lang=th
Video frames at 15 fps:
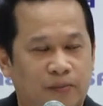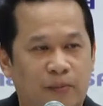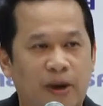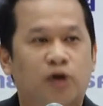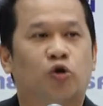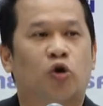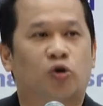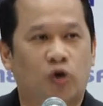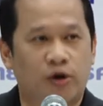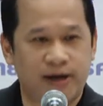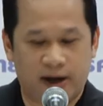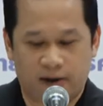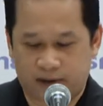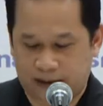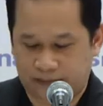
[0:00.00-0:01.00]
ไม่โกรธคน
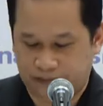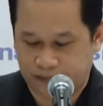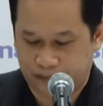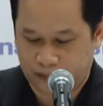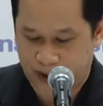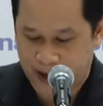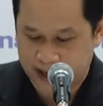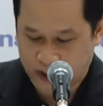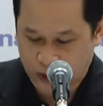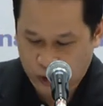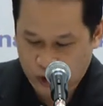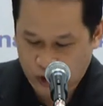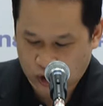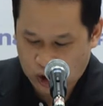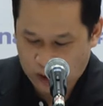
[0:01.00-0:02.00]
เดียวครับไม่โกร
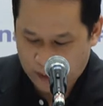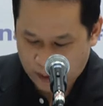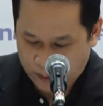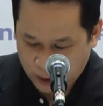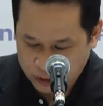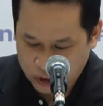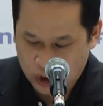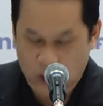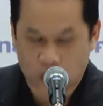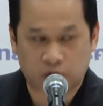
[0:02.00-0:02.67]
ธกปปส